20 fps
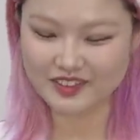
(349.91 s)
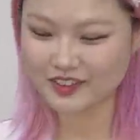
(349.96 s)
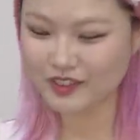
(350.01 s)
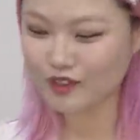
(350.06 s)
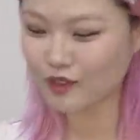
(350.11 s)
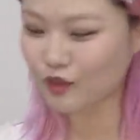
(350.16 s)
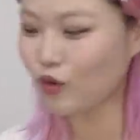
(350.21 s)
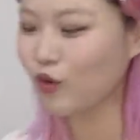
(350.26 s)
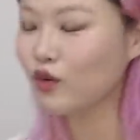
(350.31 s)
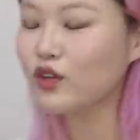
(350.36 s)

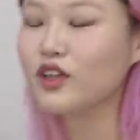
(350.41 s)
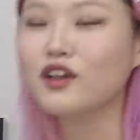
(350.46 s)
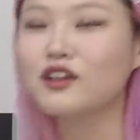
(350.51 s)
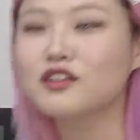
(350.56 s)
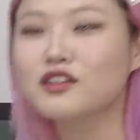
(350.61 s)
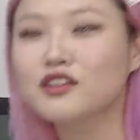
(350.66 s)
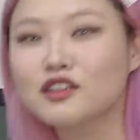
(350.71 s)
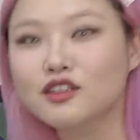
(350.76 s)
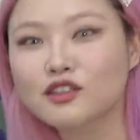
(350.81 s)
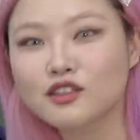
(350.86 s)
근데 거기에
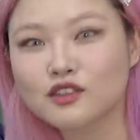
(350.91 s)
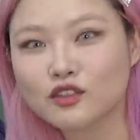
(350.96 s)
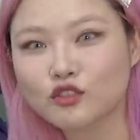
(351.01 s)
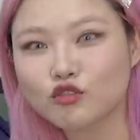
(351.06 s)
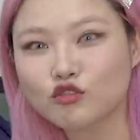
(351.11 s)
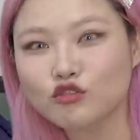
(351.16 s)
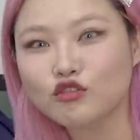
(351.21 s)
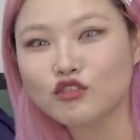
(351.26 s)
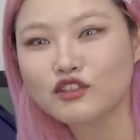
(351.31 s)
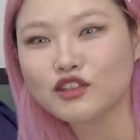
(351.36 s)
은근
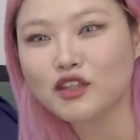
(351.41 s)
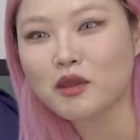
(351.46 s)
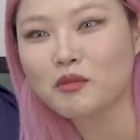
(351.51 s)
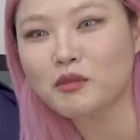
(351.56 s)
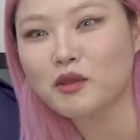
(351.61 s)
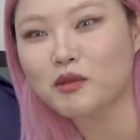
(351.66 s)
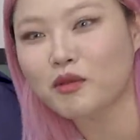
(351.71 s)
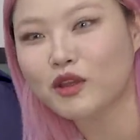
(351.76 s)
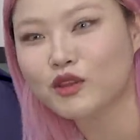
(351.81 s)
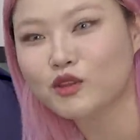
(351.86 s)

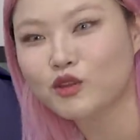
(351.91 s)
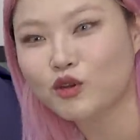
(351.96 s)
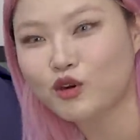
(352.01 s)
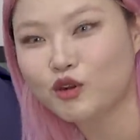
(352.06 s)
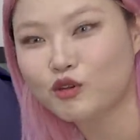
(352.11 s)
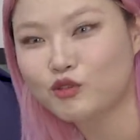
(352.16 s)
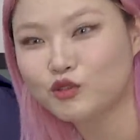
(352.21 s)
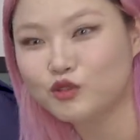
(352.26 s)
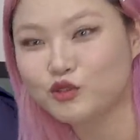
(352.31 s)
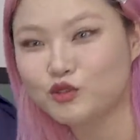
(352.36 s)
꿀템이
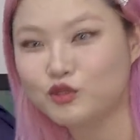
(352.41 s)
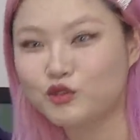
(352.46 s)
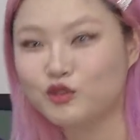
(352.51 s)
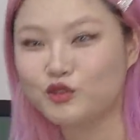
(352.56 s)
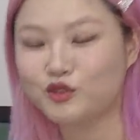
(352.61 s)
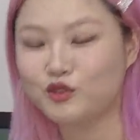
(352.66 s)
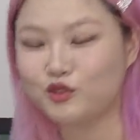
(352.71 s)
많더라고.